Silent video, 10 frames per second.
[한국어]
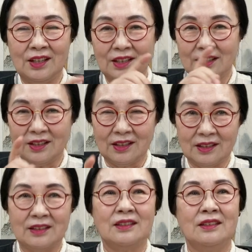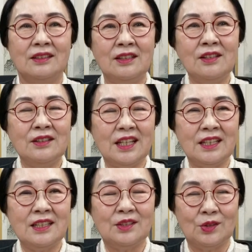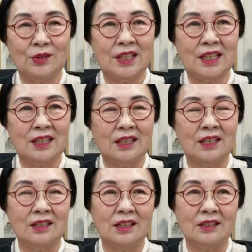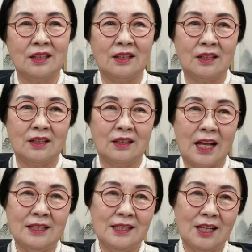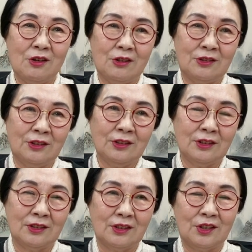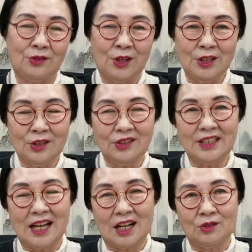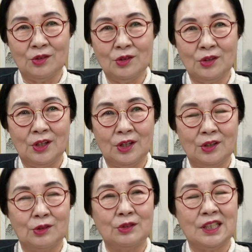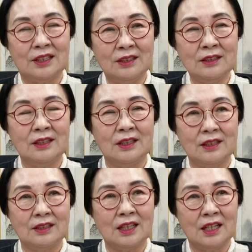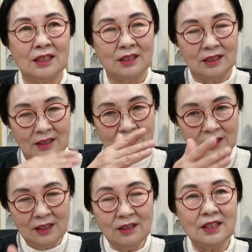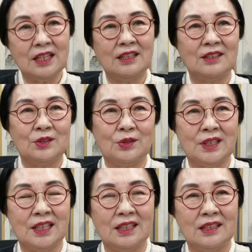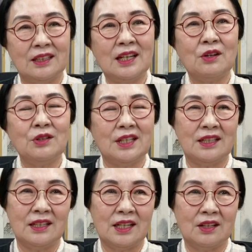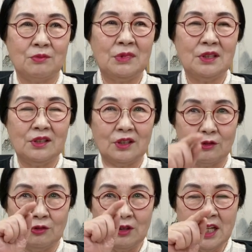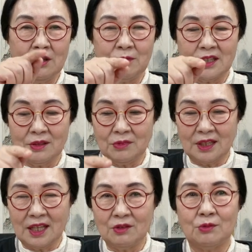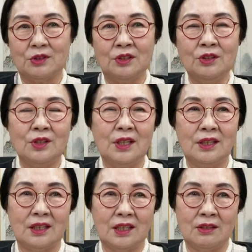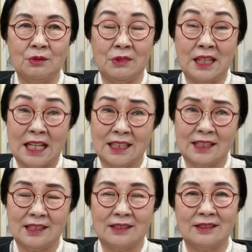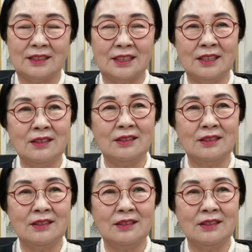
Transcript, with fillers: 어, 흘러내리는 소리, 어, 한자어로는 퇴성이라 하고 우리는 그냥 흘러내리는 소리라고 얘기를 해요. 밑을 위의 음에서 밑의 음으로 이렇게 음이 낮아지는 거죠.